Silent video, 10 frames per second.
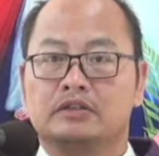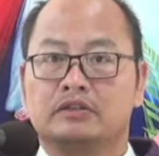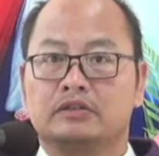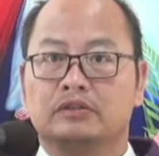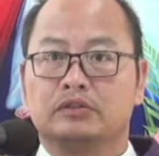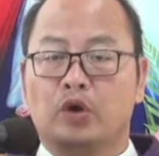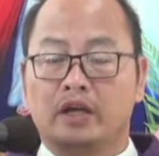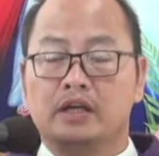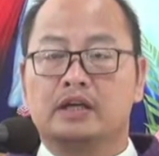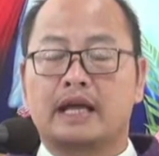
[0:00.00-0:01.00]
đuổi
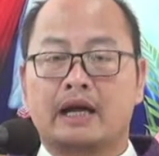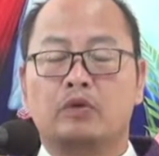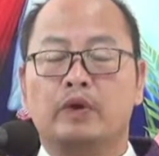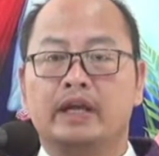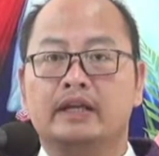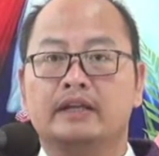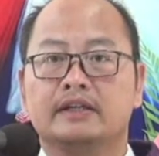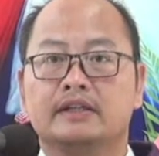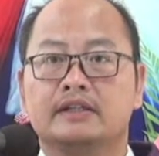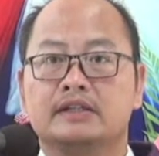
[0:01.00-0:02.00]
được cả quỷ,
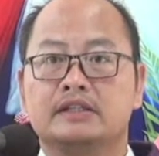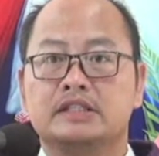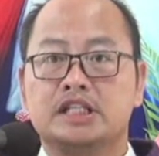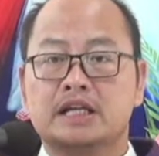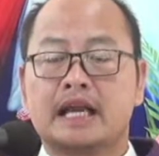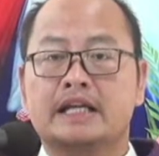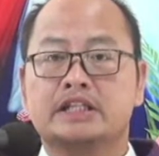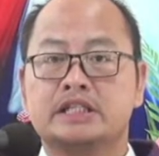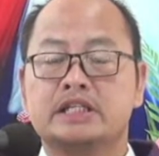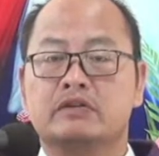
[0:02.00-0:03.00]
chữa lành cho
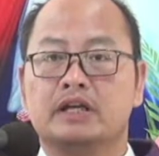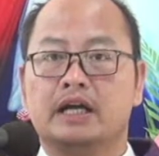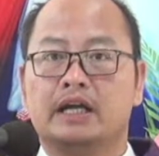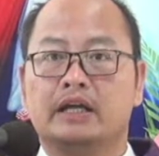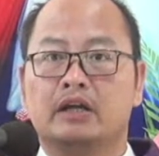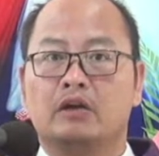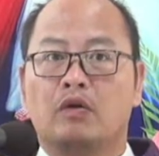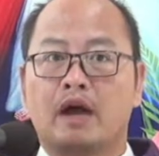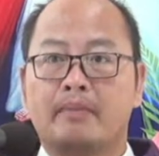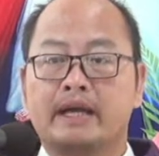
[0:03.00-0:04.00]
nhiều người,
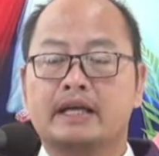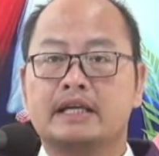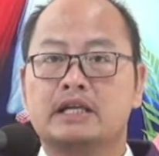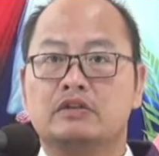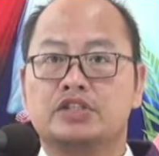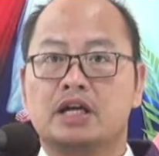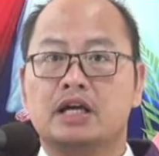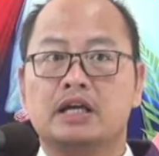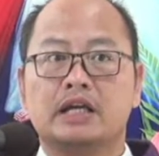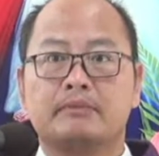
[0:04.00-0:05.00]
hóa bánh ra nhiều cho
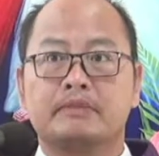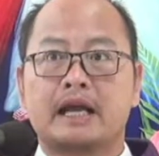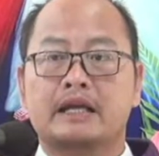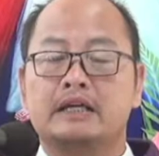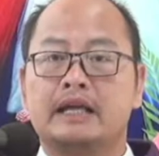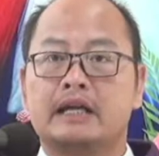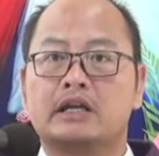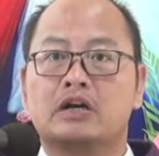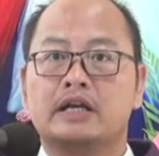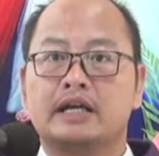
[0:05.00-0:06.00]
hơn 5.000 người ăn
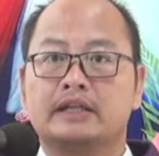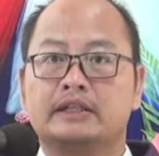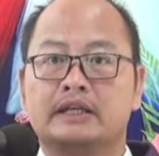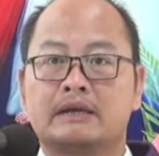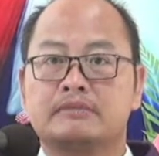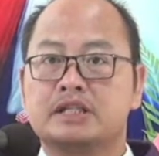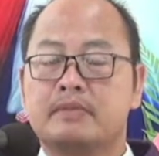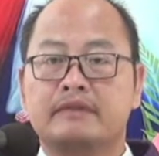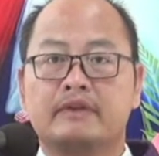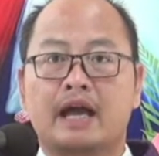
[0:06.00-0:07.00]
no nê từ năm chiếc
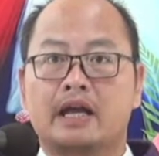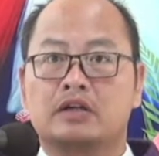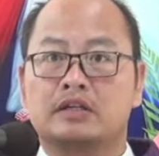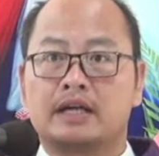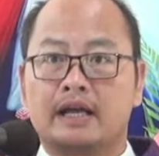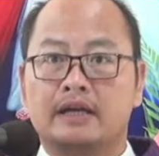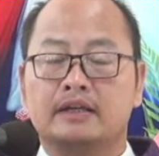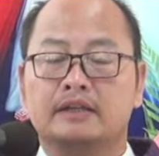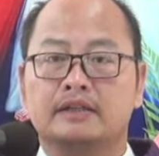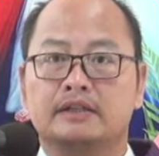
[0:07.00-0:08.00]
bánh và hai con cá.
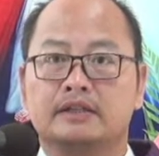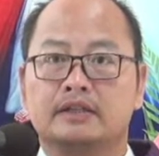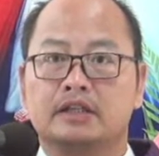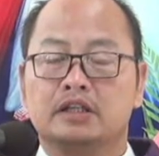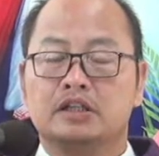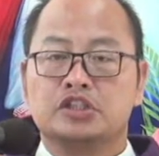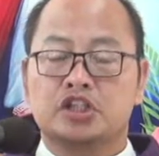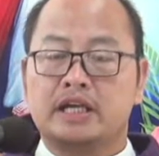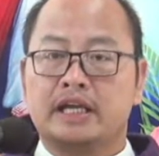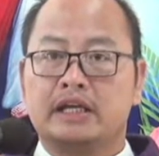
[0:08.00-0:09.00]
Cho
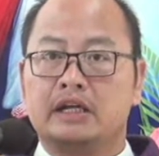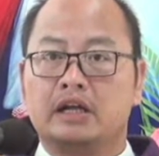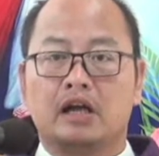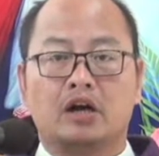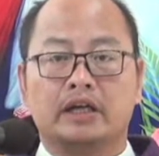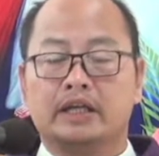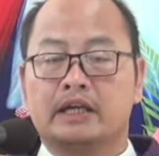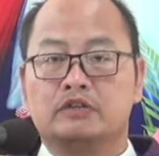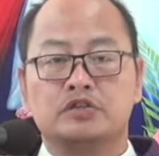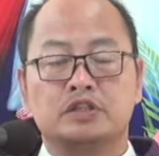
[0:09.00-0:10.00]
nên họ đi theo
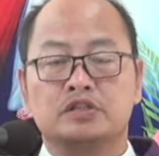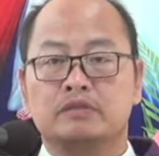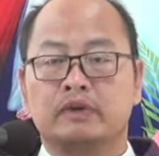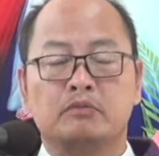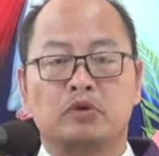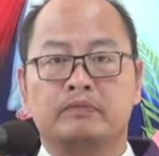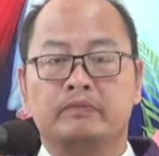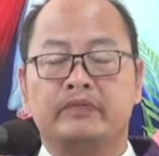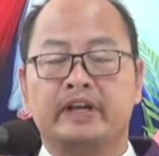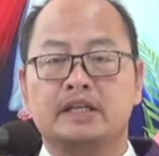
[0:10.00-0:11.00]
Chúa Giêsu với một
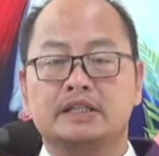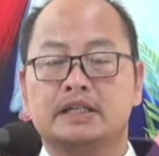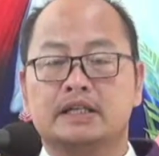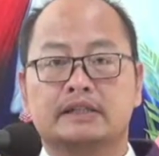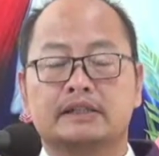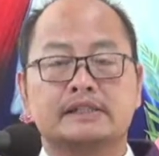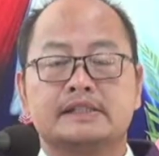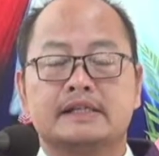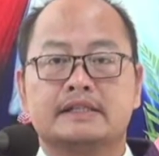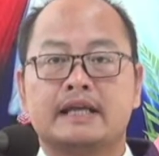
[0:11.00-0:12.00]
viễn tưởng rất
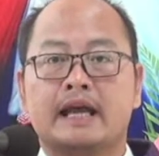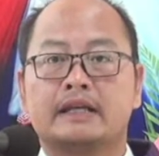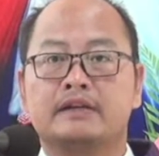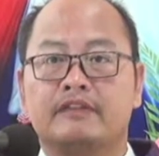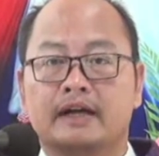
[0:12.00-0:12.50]
trần gian như vậy.